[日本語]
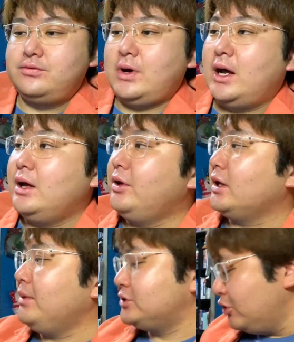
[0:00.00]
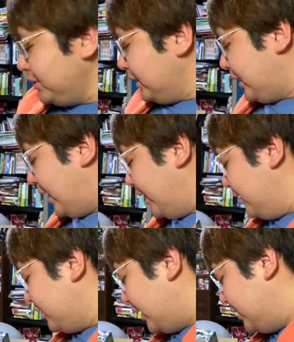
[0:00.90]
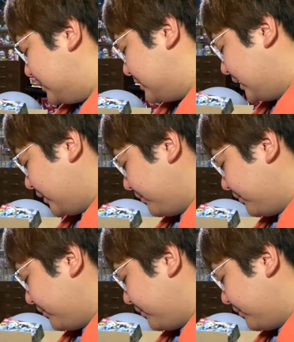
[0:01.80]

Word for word: 洗わなきゃ。まあ、そういうなんで洗えるからいいですね。